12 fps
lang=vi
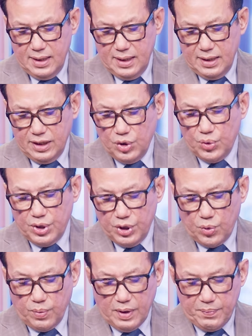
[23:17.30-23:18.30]
à, nhiều
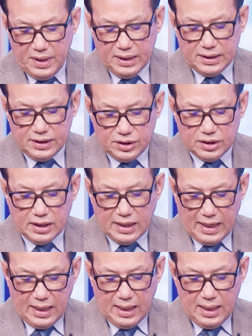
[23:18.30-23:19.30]
người cũng đã biết từ trước tới
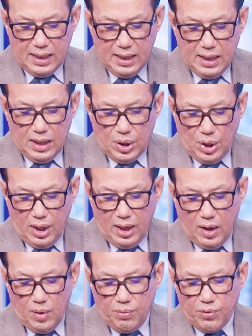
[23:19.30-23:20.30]
nay đó
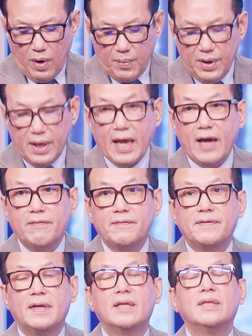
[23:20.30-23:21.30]
là ông Robert F
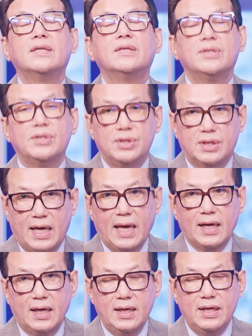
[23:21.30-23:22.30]

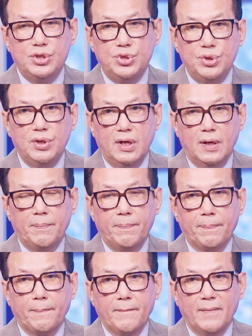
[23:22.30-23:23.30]
Kennedy Jr
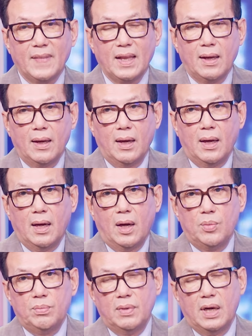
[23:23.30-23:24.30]

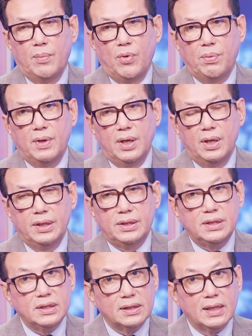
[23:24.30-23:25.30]
ông là một người
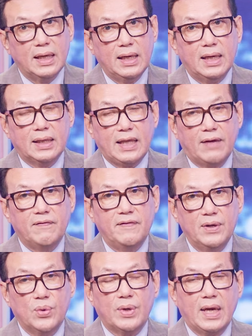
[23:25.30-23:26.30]
trước đây là thành
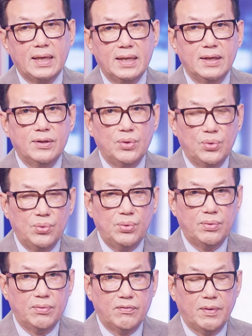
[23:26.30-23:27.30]
viên của đảng Dân Chủ
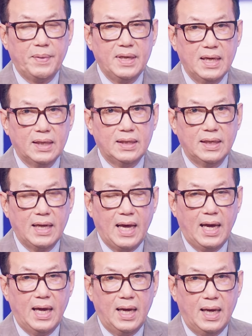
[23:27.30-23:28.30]
và bây giờ thì
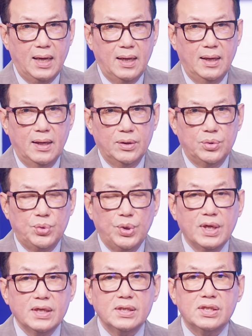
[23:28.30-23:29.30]
đã
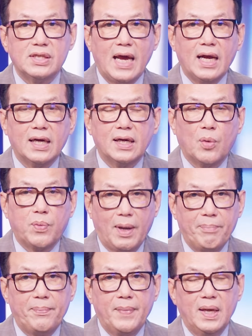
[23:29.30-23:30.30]
chuyển sang độc
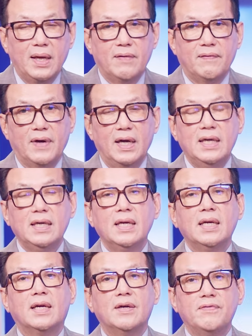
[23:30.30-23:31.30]
lập và
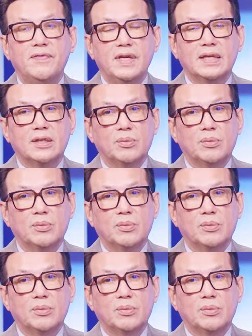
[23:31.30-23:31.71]
ứng cử viên